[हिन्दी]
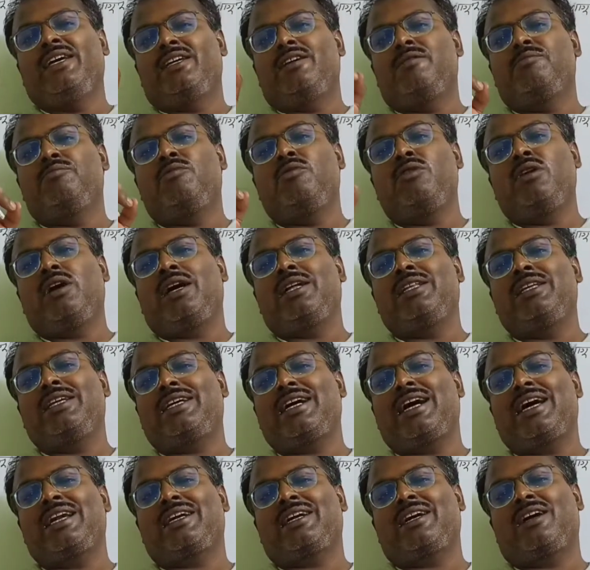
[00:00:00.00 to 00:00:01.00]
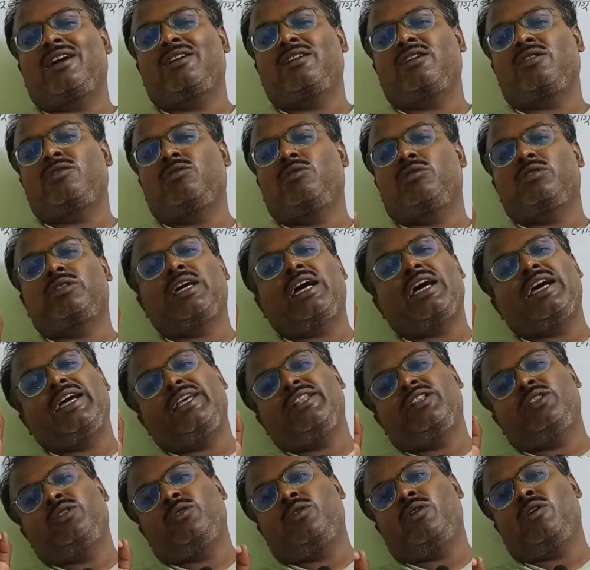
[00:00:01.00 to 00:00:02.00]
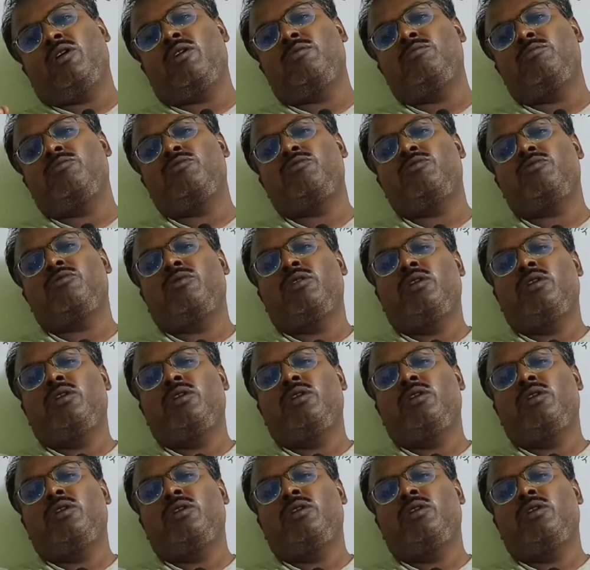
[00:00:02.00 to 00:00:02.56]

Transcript: कि मूल अधिकार का हनन होता है तो हम